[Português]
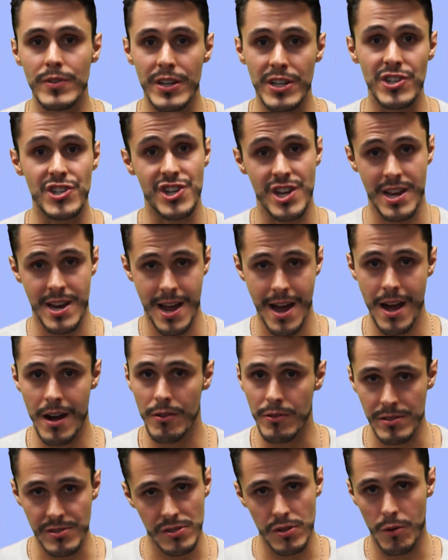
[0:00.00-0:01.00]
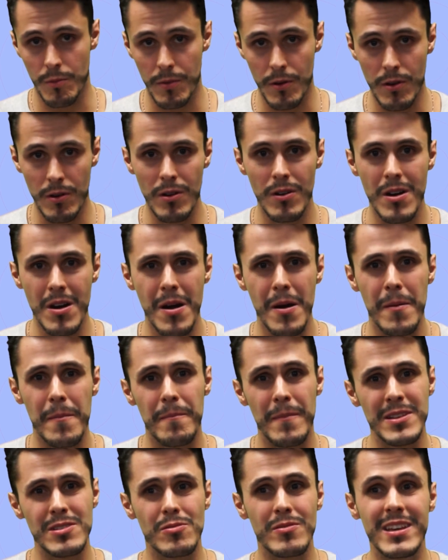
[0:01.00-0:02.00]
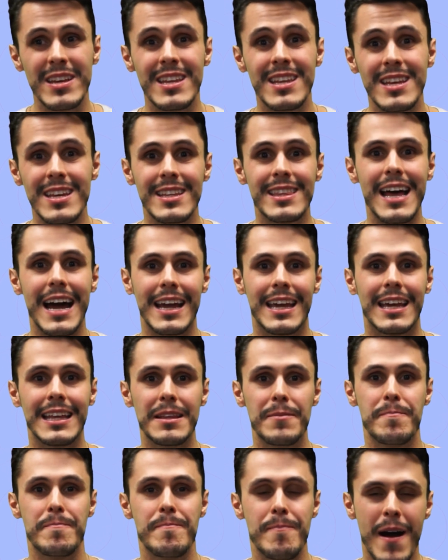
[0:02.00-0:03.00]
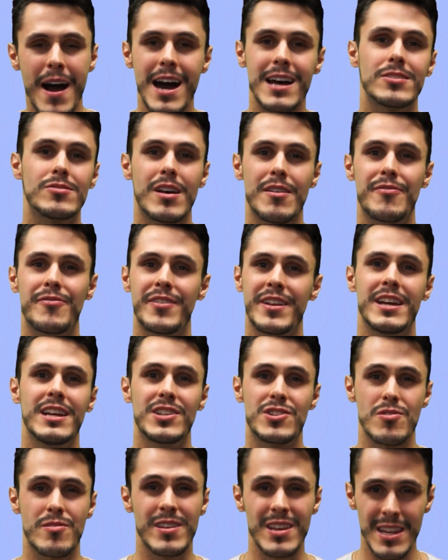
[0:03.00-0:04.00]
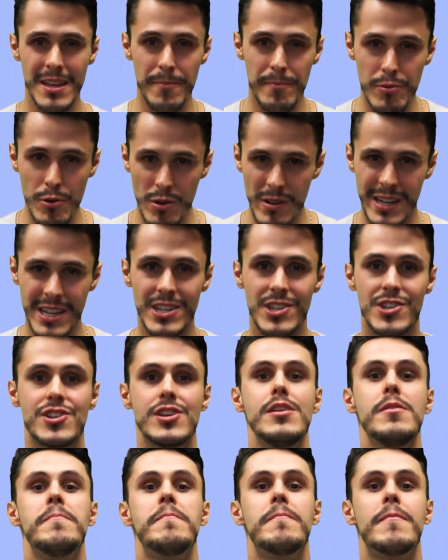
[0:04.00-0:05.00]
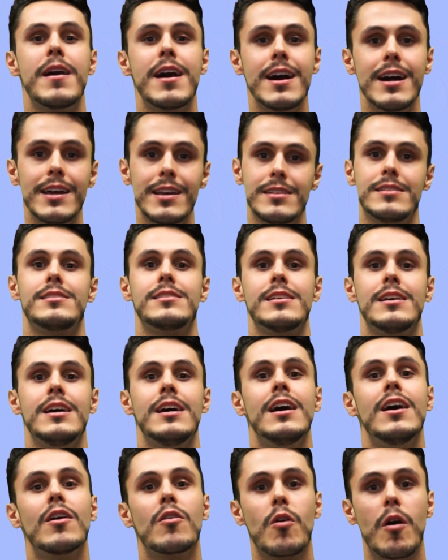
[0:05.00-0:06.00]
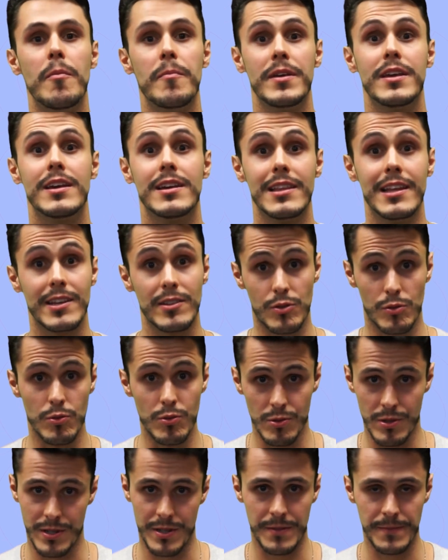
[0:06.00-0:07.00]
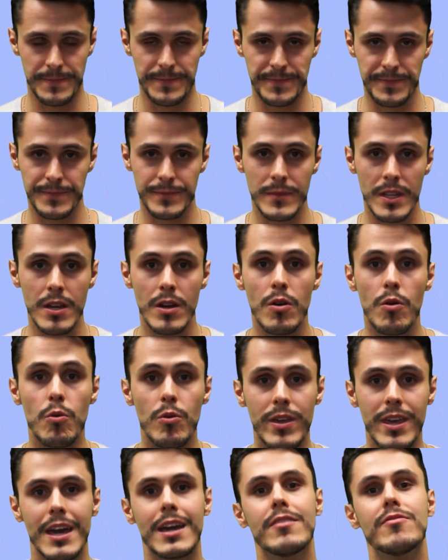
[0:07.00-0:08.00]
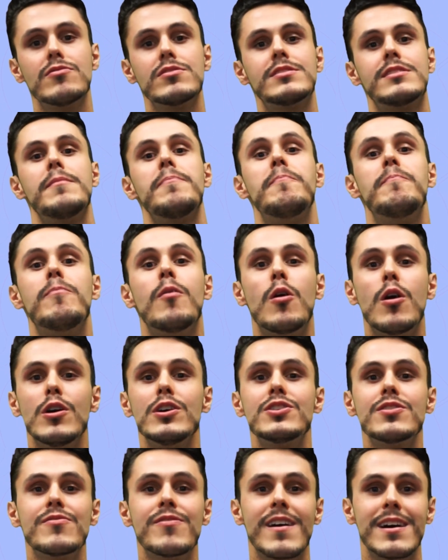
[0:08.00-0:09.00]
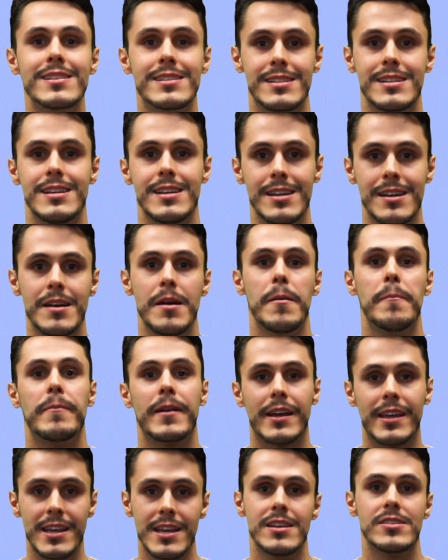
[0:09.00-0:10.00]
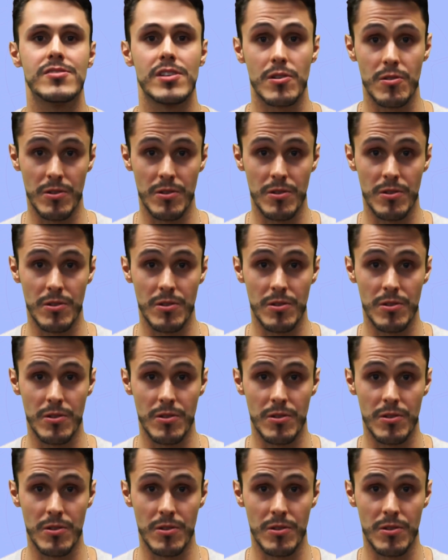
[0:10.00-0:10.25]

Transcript: em geral e sou bom, mas eu queria dar aquele passo à frente, eu queria progredir mais com a minha leitura." o que, que você pode fazer para que isso